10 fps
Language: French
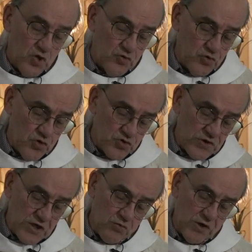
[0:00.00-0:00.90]
Dieu ne se
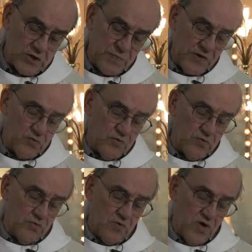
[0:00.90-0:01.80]
décourage pas de
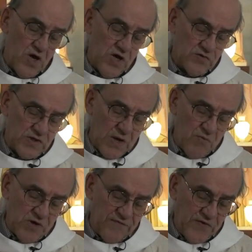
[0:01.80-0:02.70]
nous, son
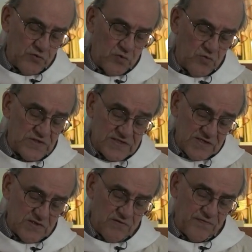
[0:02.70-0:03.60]
amour a fait de nous
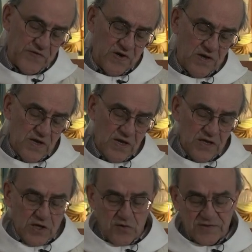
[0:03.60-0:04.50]
ses enfants,
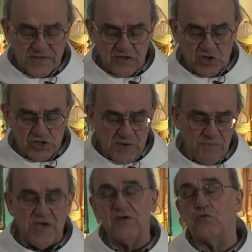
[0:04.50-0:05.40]
il ne cesse
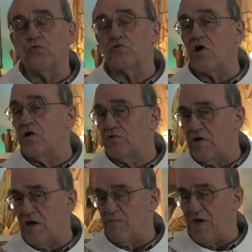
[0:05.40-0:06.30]
jamais de nous tendre
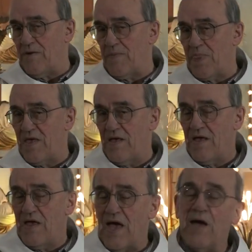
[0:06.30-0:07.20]
la main.
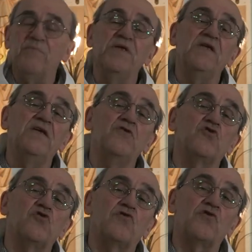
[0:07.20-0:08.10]
Ami,
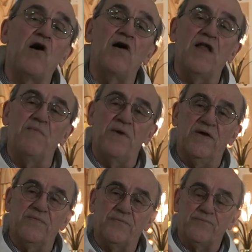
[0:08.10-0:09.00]
je tends la
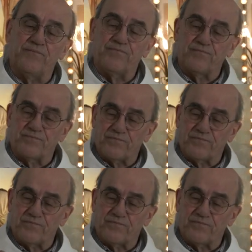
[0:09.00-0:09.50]
main.